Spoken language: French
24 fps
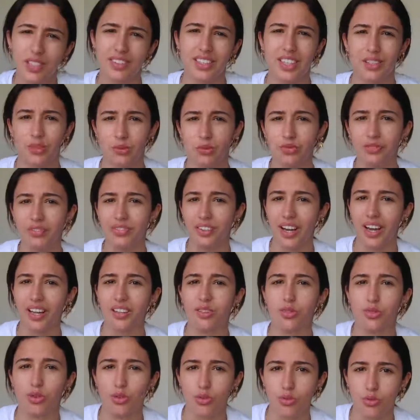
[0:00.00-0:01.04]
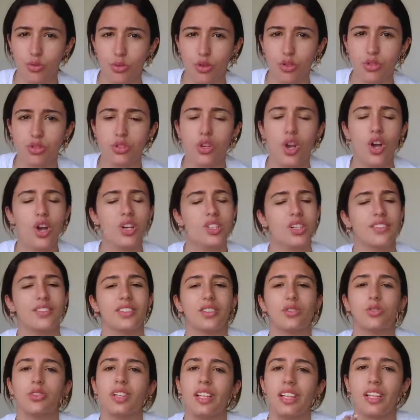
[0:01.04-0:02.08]
d'être une vraie danseuse, j'ai envie
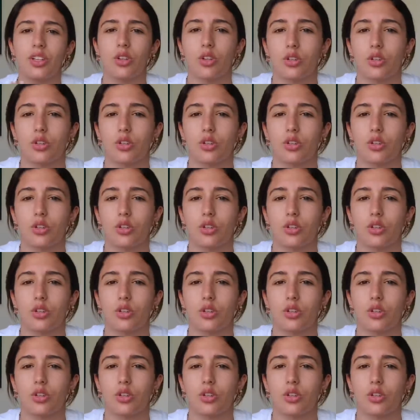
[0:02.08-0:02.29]
de connaître les